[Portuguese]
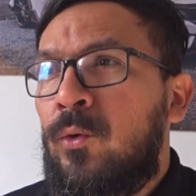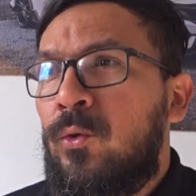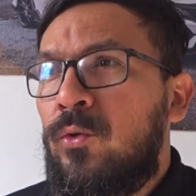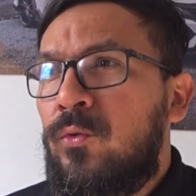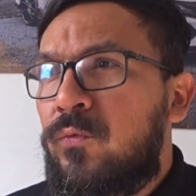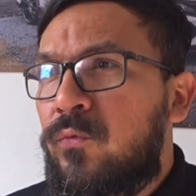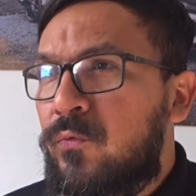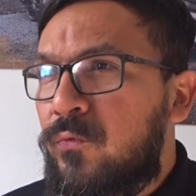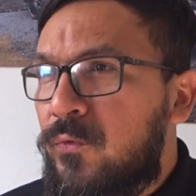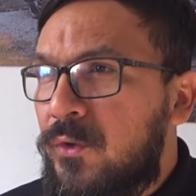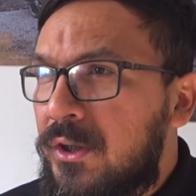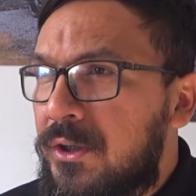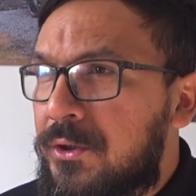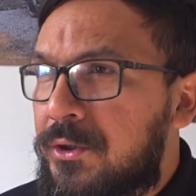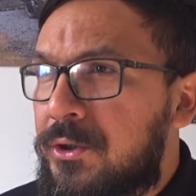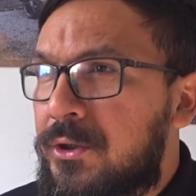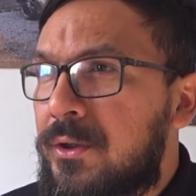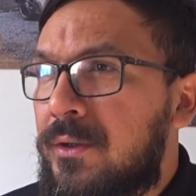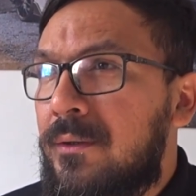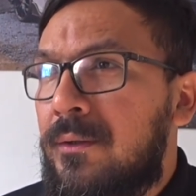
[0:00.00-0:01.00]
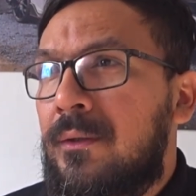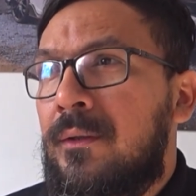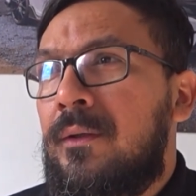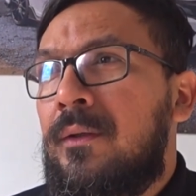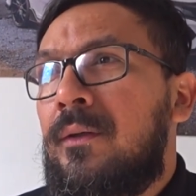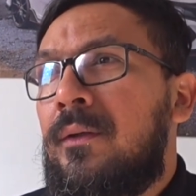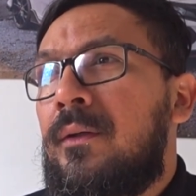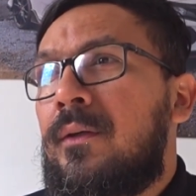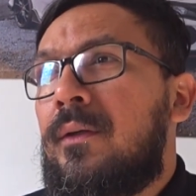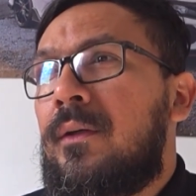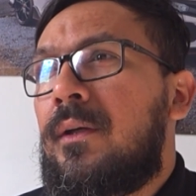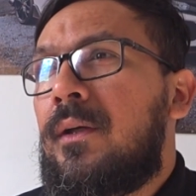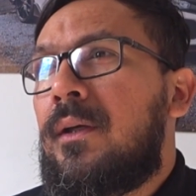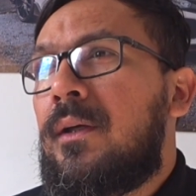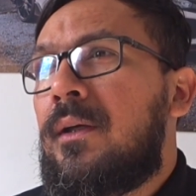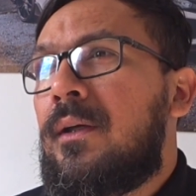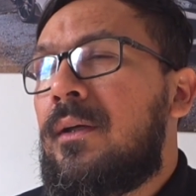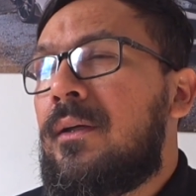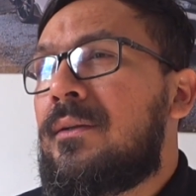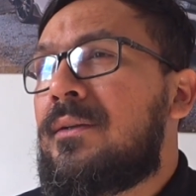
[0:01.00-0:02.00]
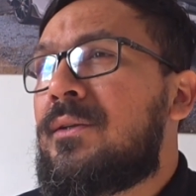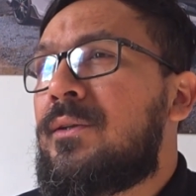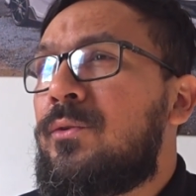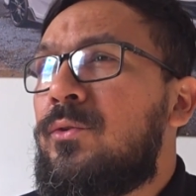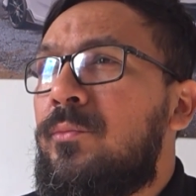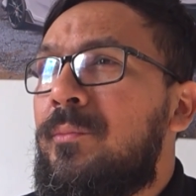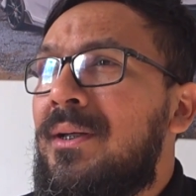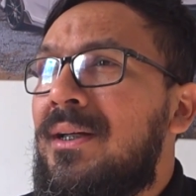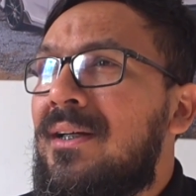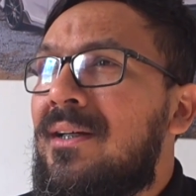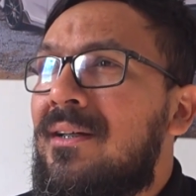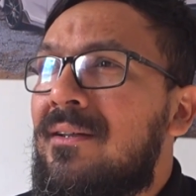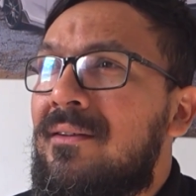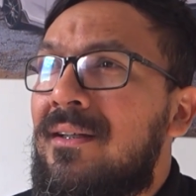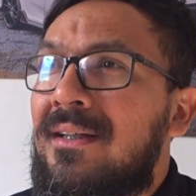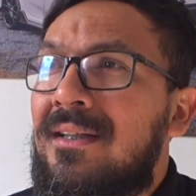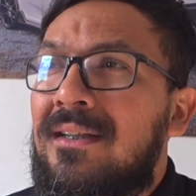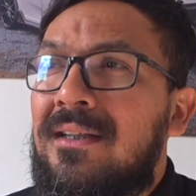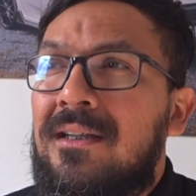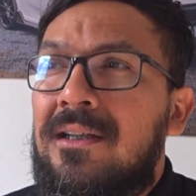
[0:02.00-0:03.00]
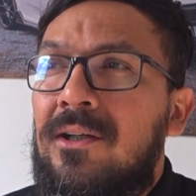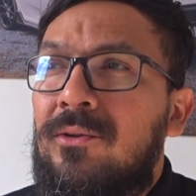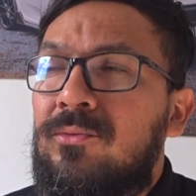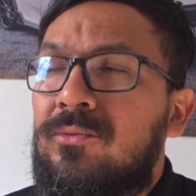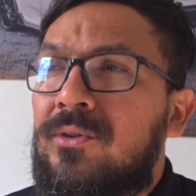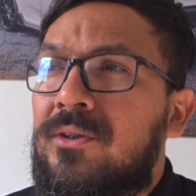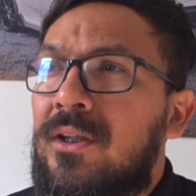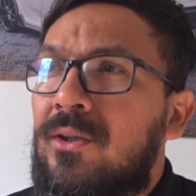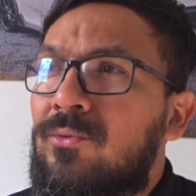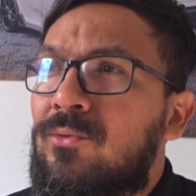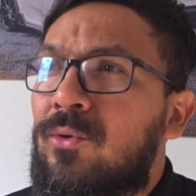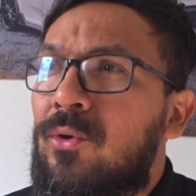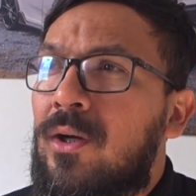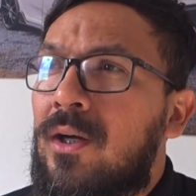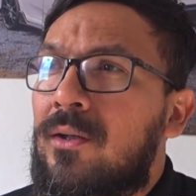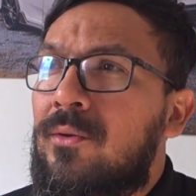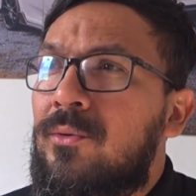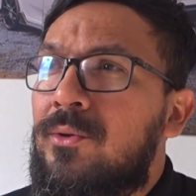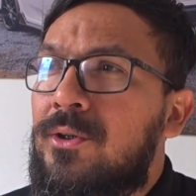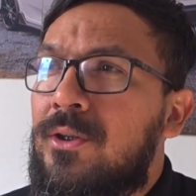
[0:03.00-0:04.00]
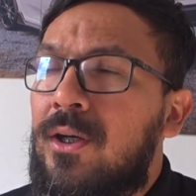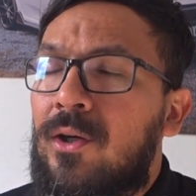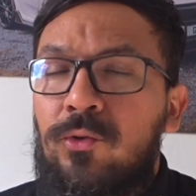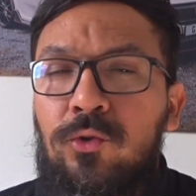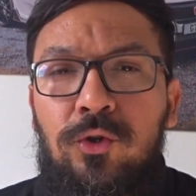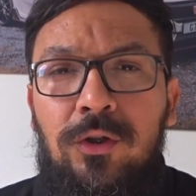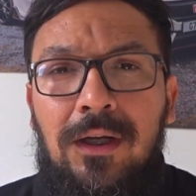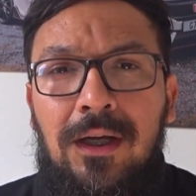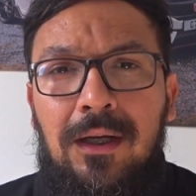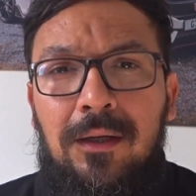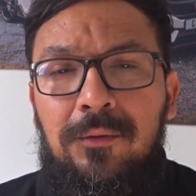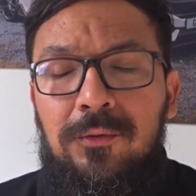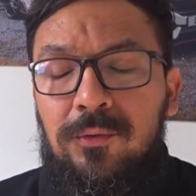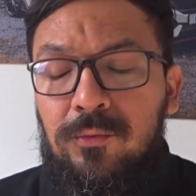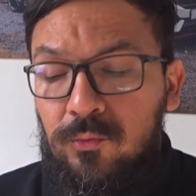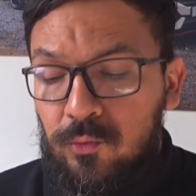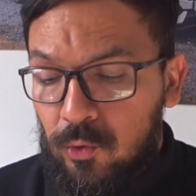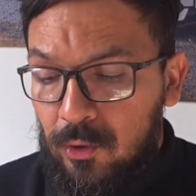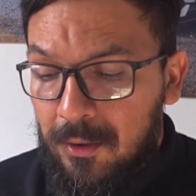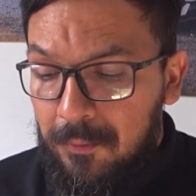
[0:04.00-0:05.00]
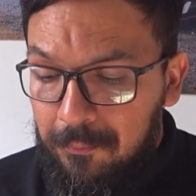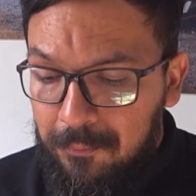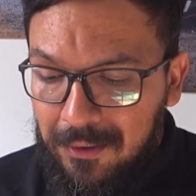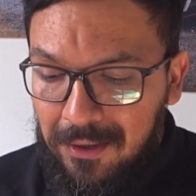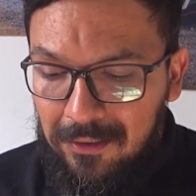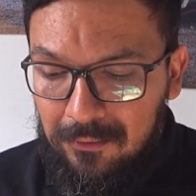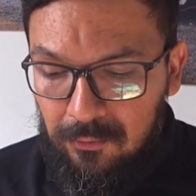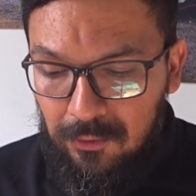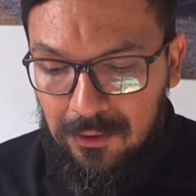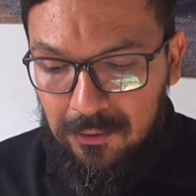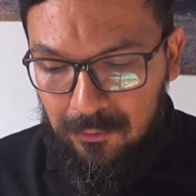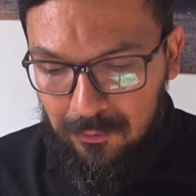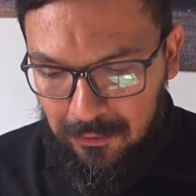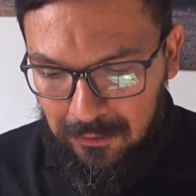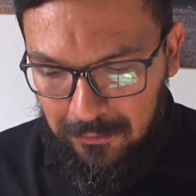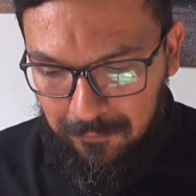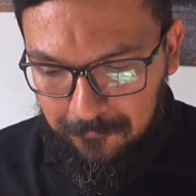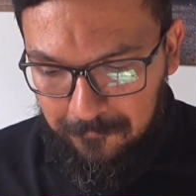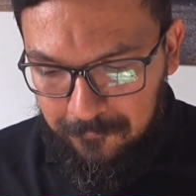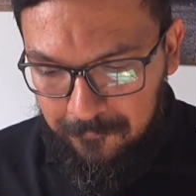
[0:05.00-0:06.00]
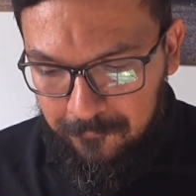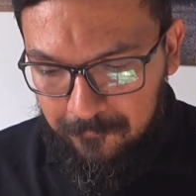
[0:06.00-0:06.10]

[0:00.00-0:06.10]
O Fit, é, se eu não me engano, ele não tem um trocador de calor, cara. Eu não tô lembrado agora.